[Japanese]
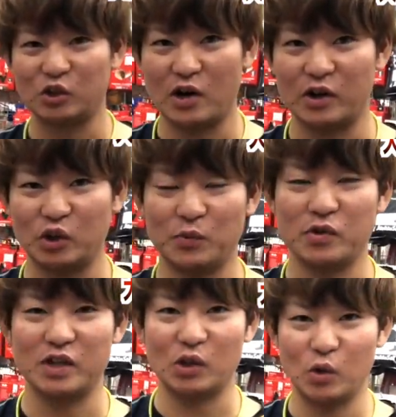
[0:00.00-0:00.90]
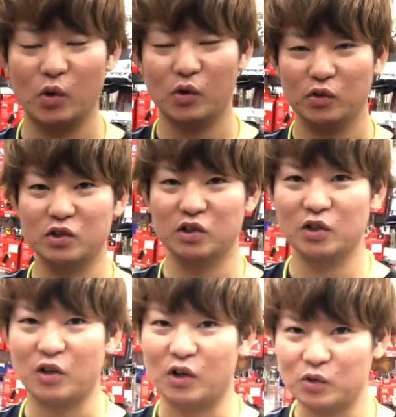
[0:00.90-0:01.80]
とかあると思うんですけど全然
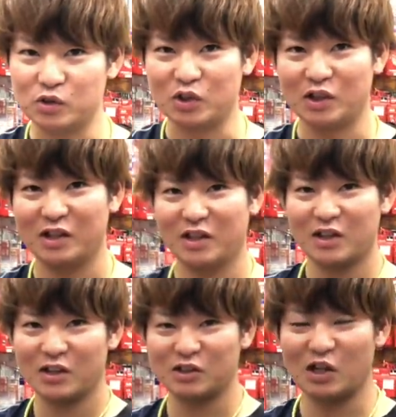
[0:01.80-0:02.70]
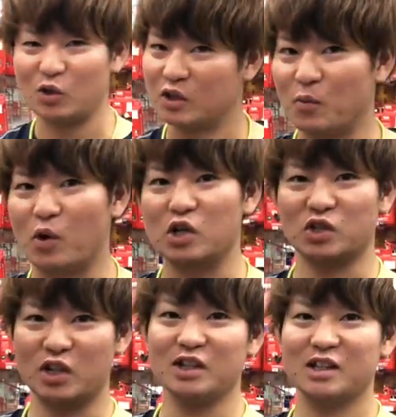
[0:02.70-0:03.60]
なんか普通に草野球にいてもおかしくない